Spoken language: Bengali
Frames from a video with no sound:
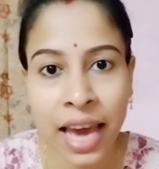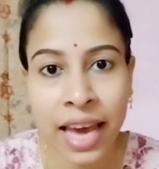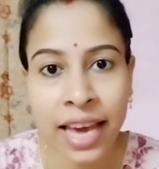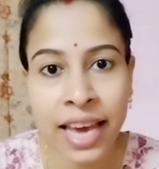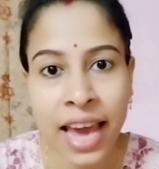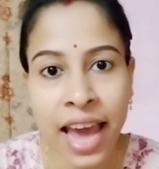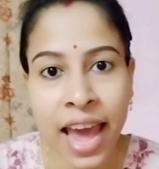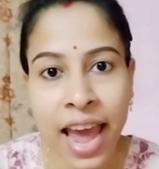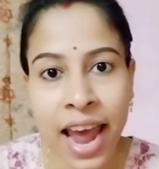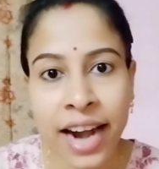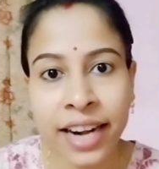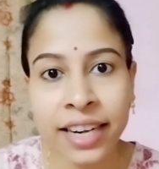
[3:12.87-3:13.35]
এই
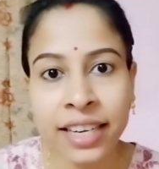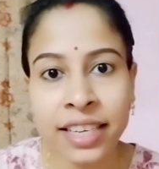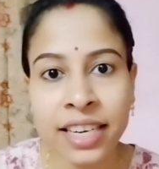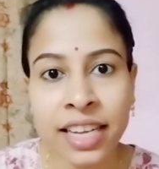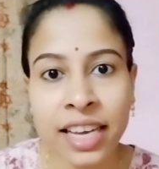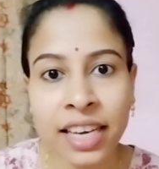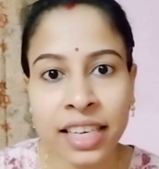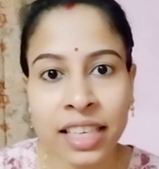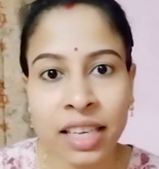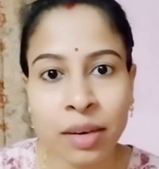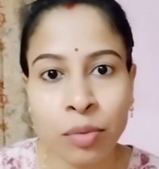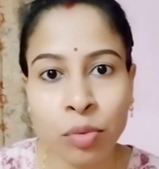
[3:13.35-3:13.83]
অ্যাড
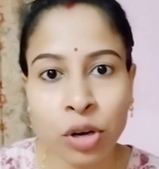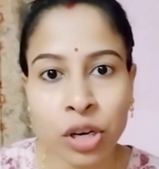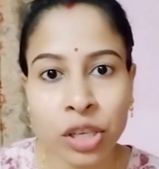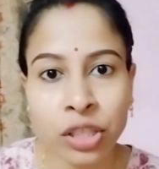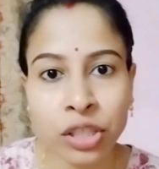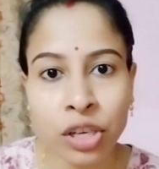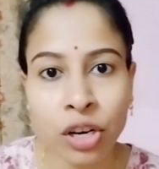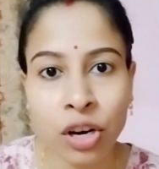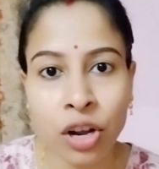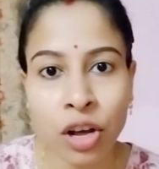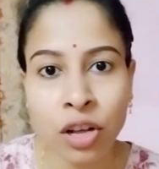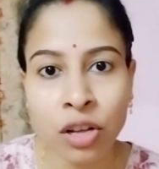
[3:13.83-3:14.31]
নিয়ে কি
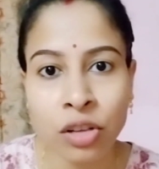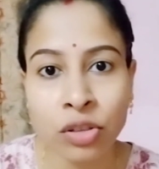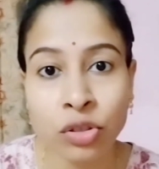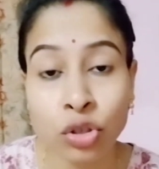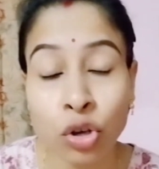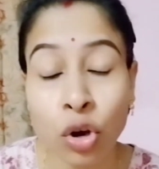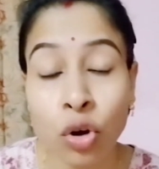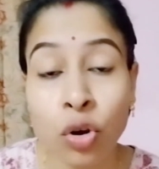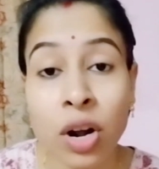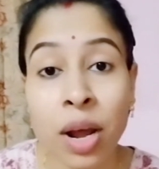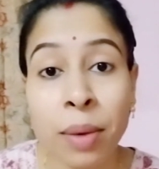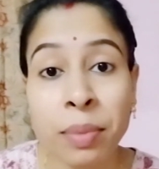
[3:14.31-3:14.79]
বলেছিল
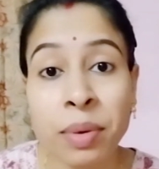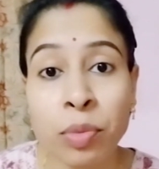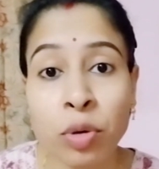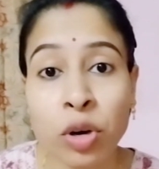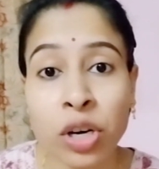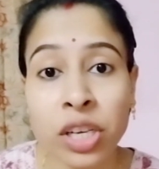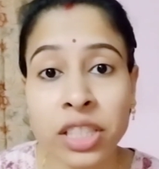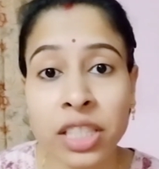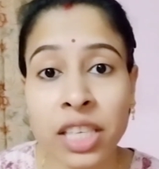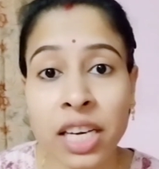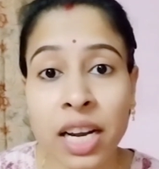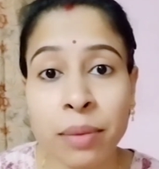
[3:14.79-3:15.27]
যখন আমি
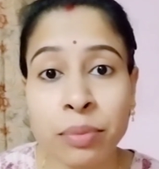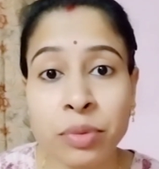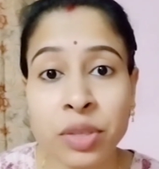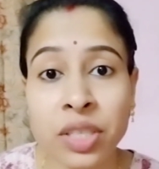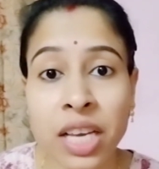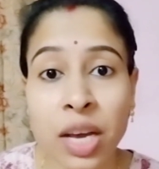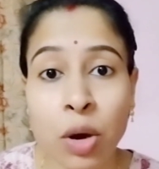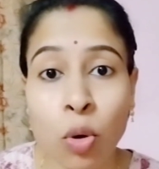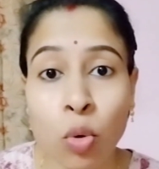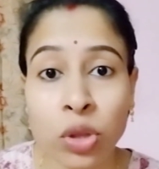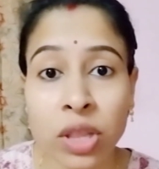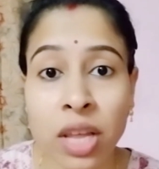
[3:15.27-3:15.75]
বলেছিলাম যে